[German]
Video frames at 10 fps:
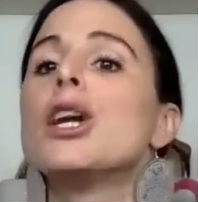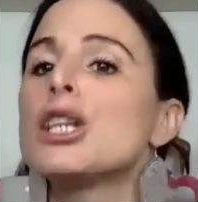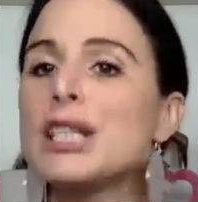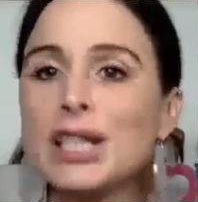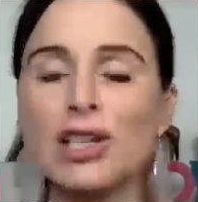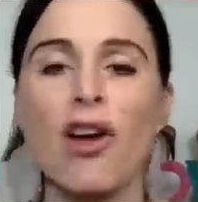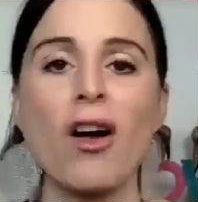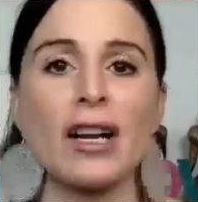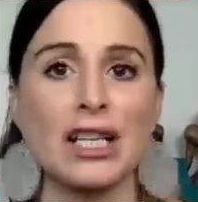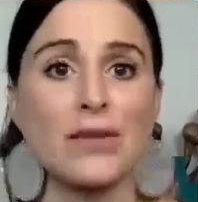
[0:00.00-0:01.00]
das ist
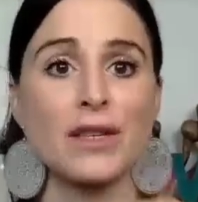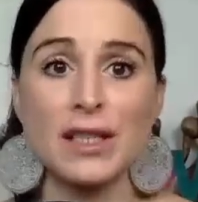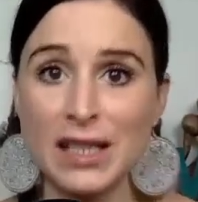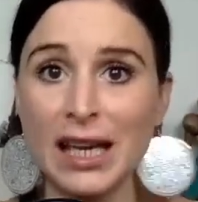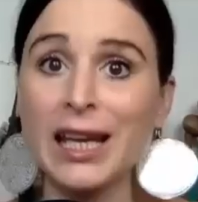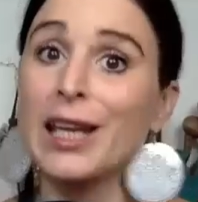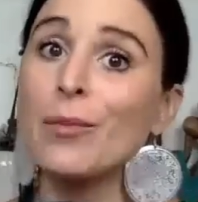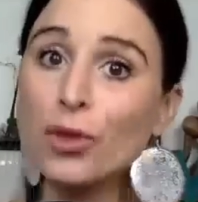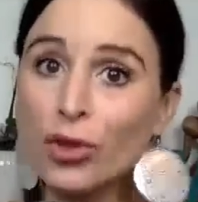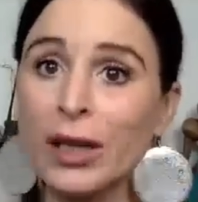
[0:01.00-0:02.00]
genau das, was ich eh
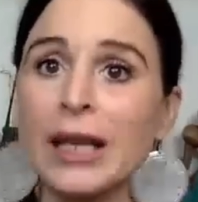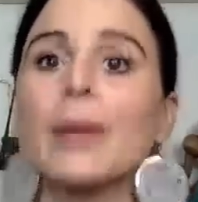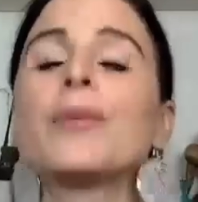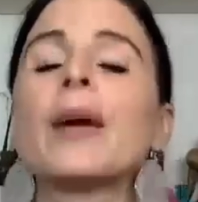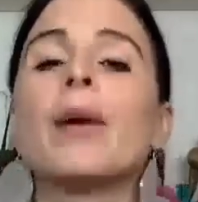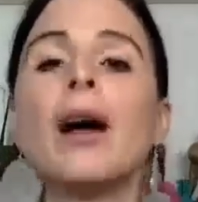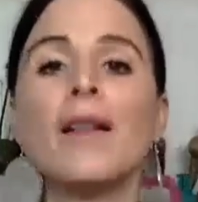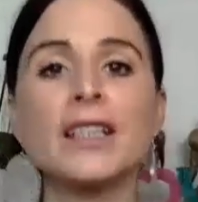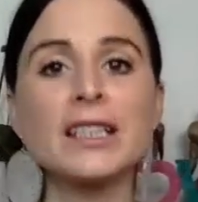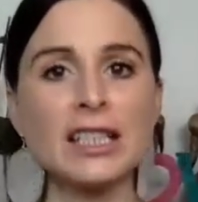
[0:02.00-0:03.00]
immer schon erlebt habe,
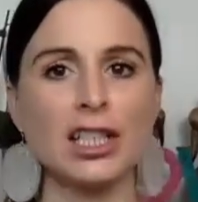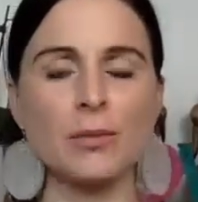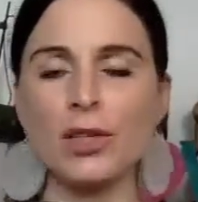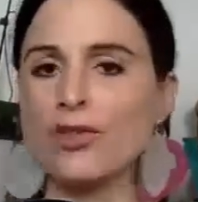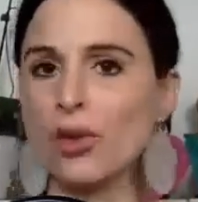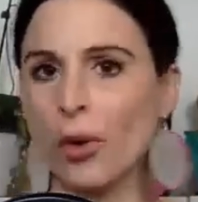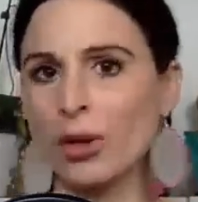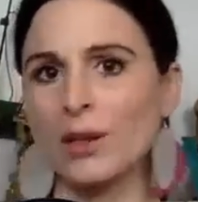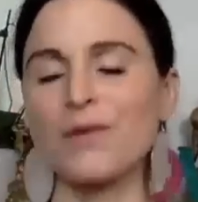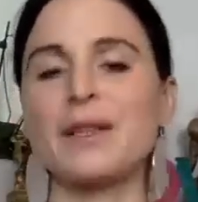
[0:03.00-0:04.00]
dann ziehe ich mich
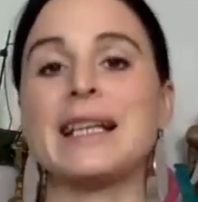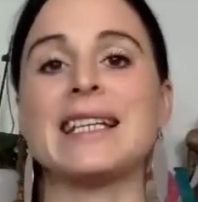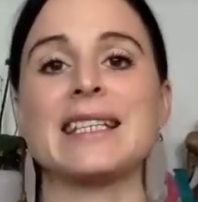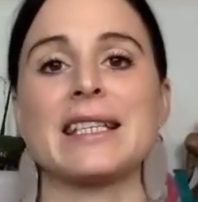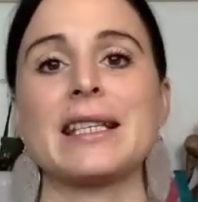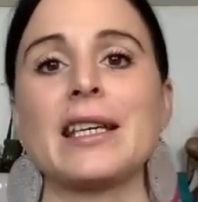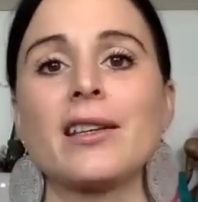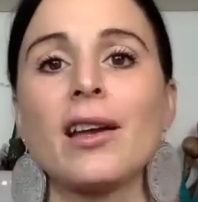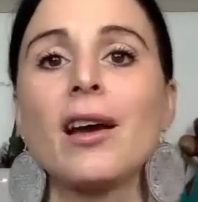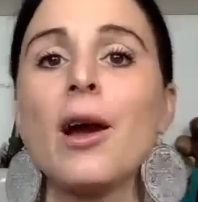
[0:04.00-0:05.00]
zurück, dann will ich das nicht.